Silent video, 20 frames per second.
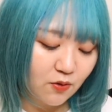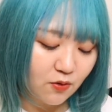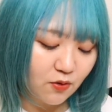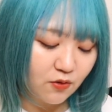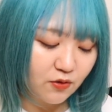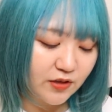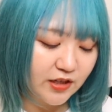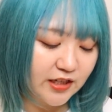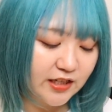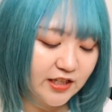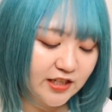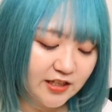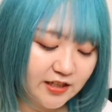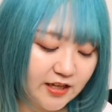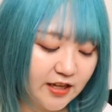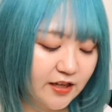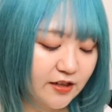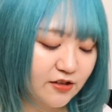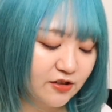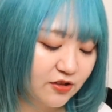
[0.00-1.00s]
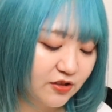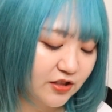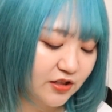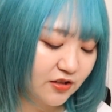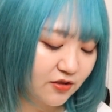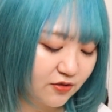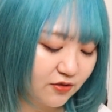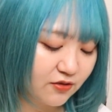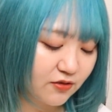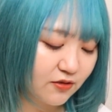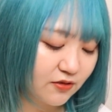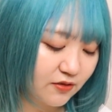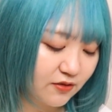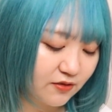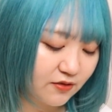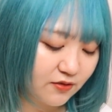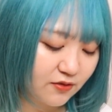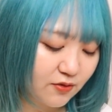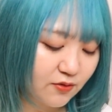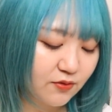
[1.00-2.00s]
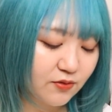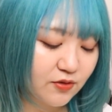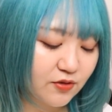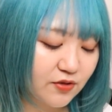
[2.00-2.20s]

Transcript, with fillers: ここに来てリュウジくんと